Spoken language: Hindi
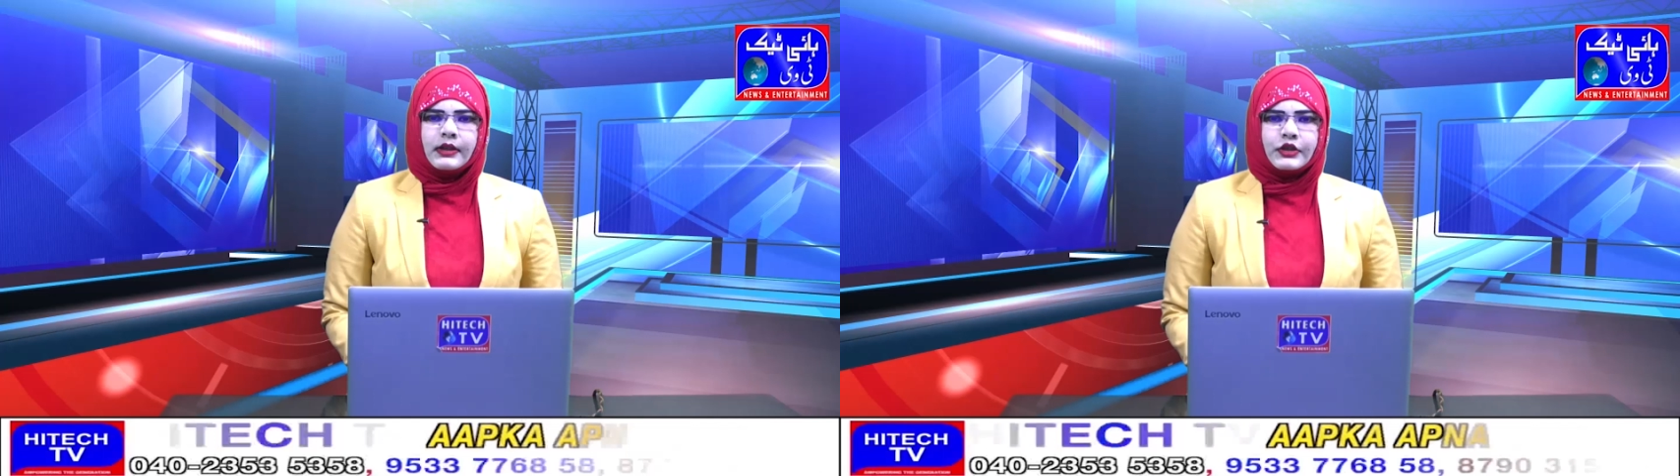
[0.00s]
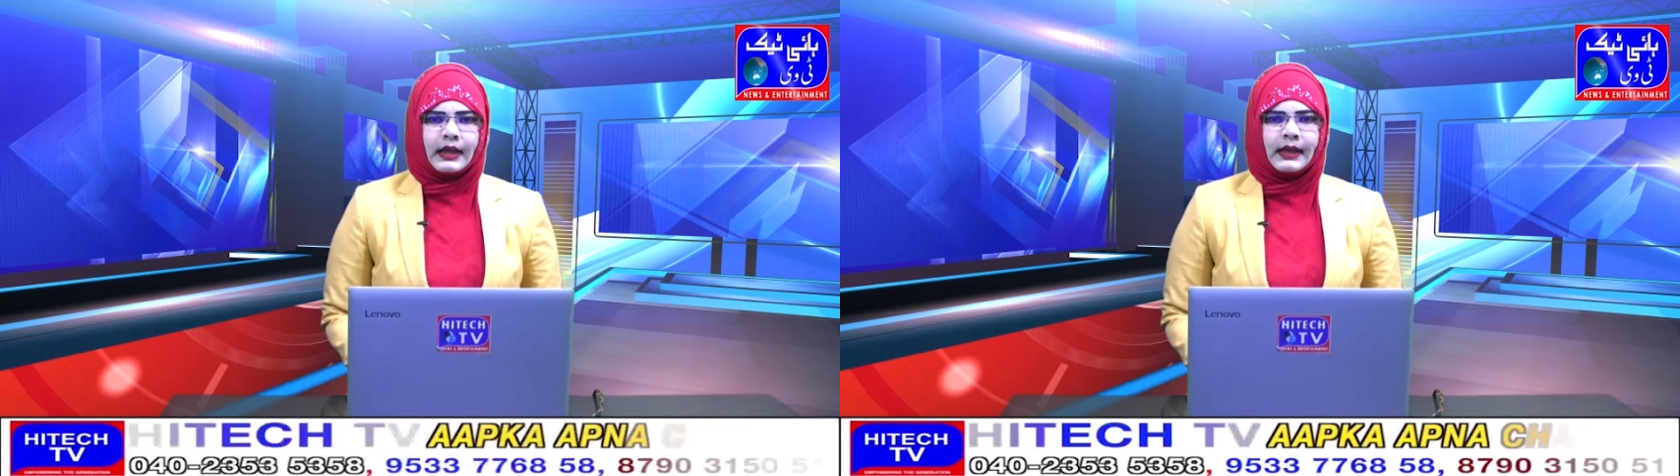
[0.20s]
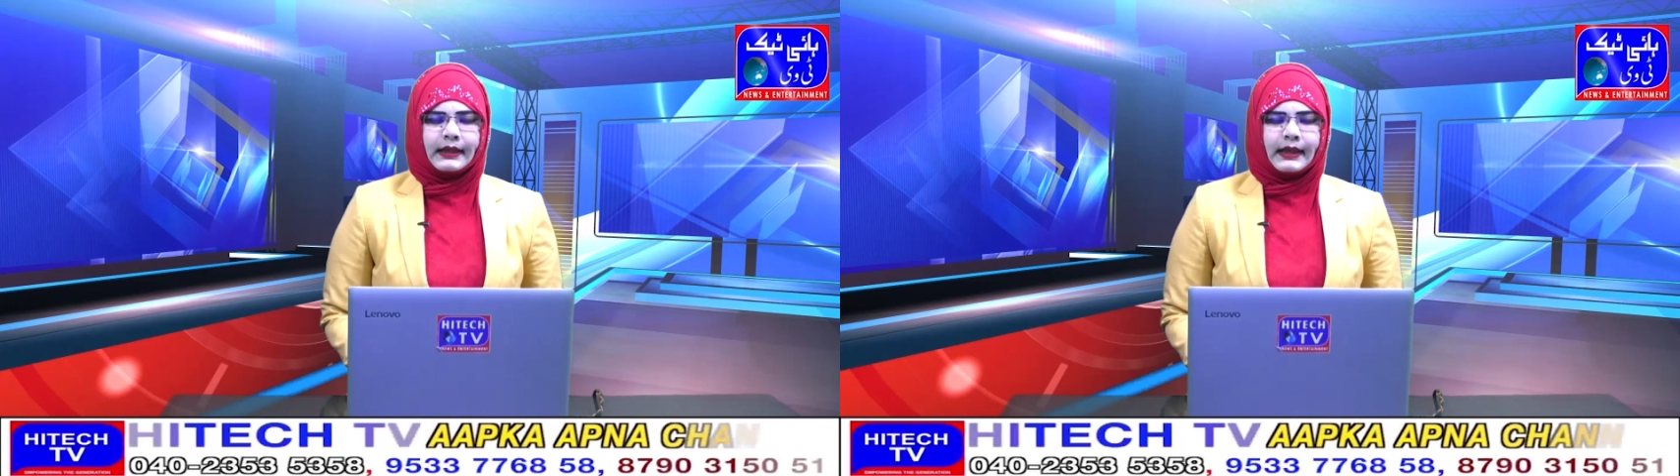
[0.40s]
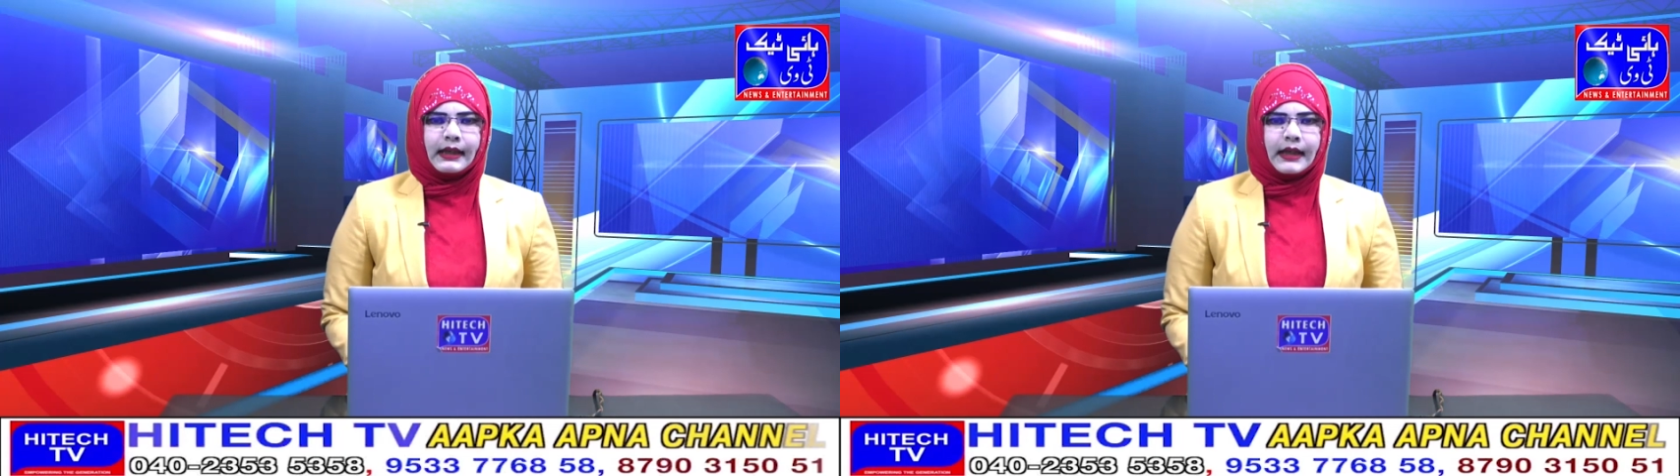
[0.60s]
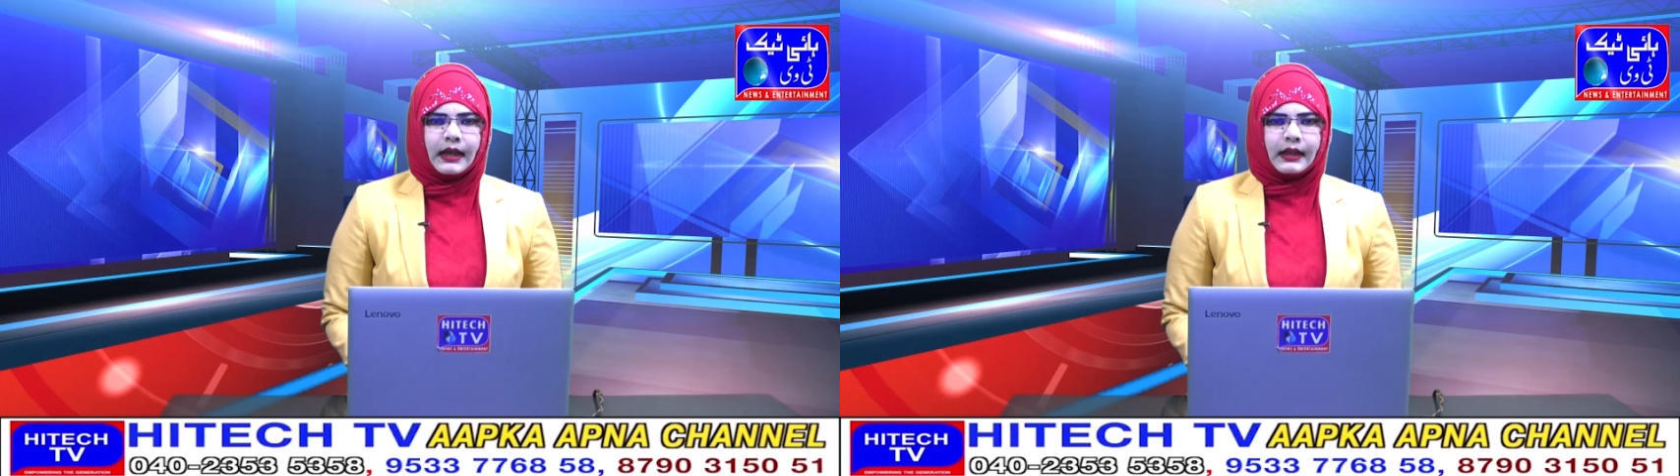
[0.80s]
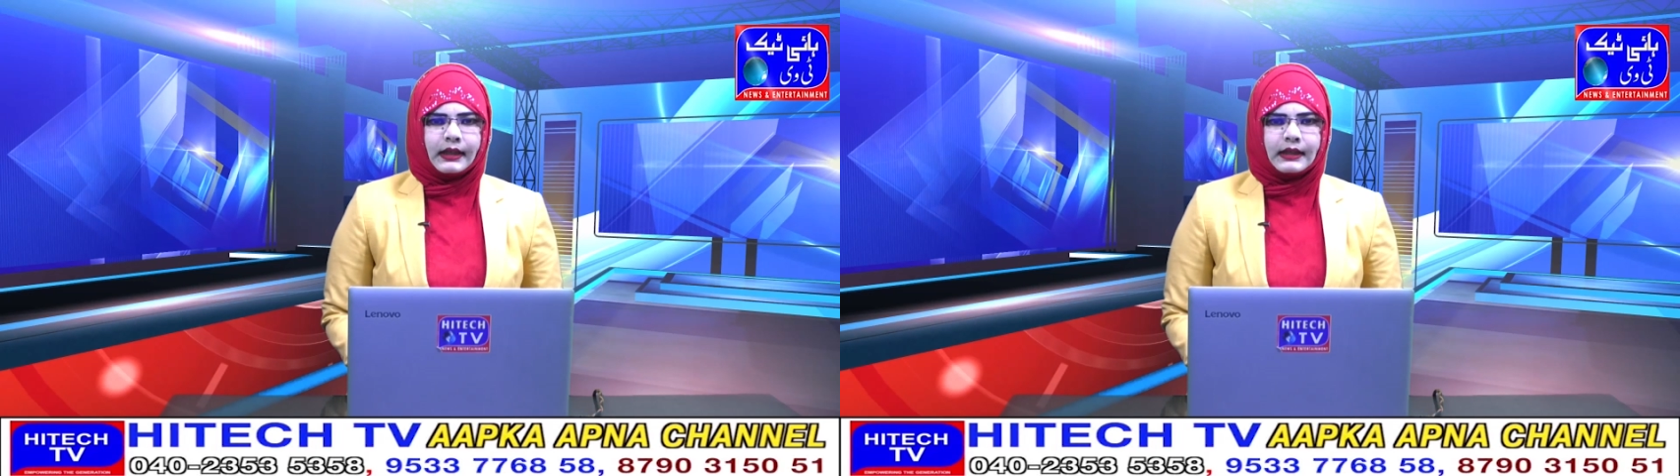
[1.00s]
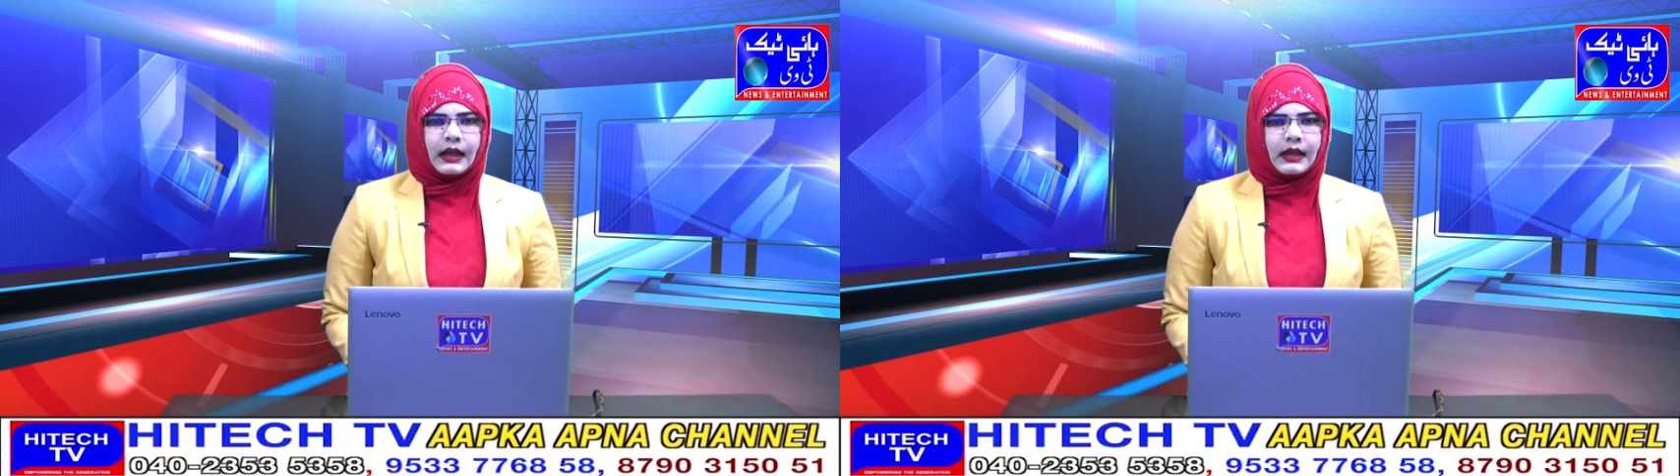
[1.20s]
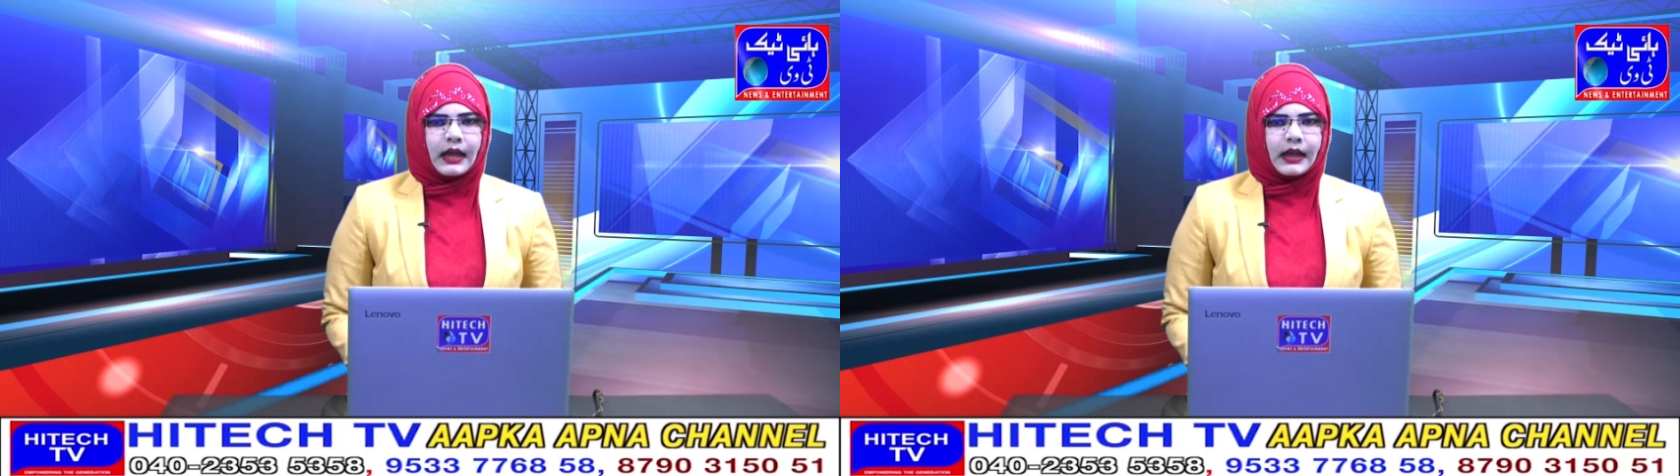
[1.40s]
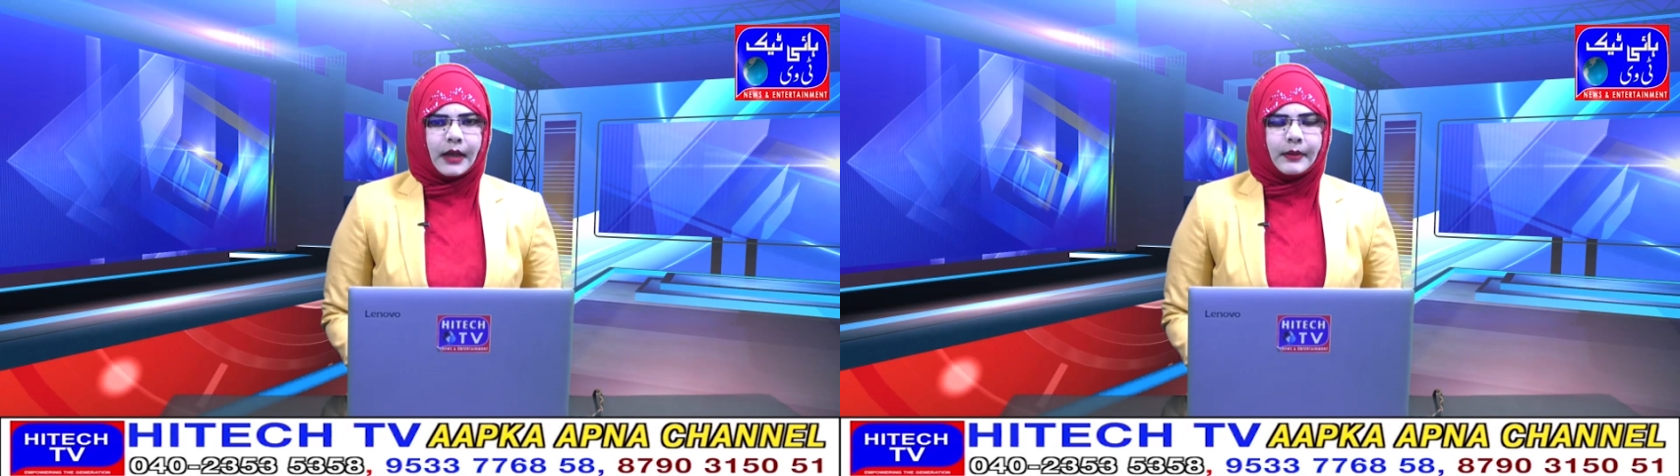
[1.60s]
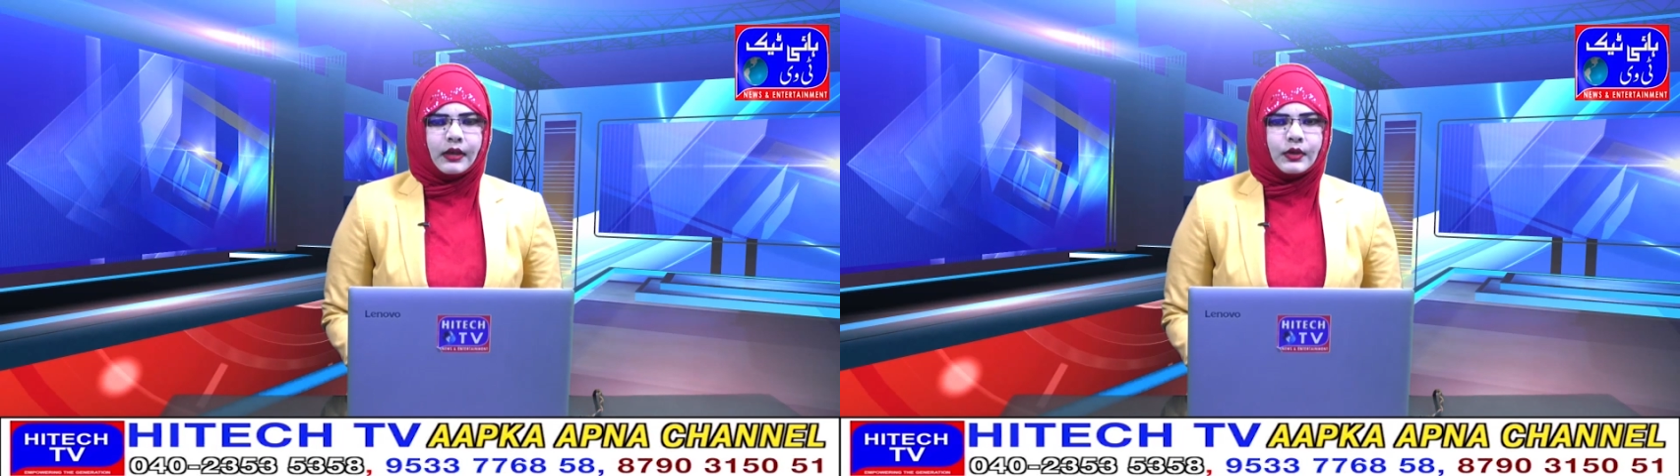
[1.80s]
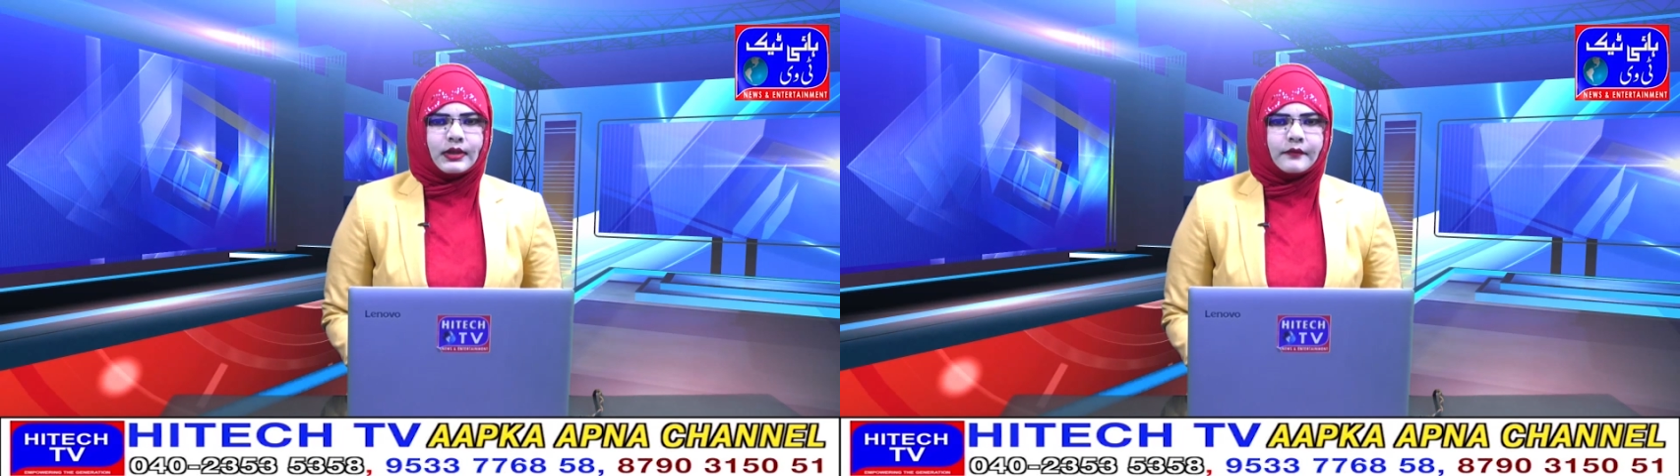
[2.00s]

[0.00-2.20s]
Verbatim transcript: शहर के इलाके तारनाका में उस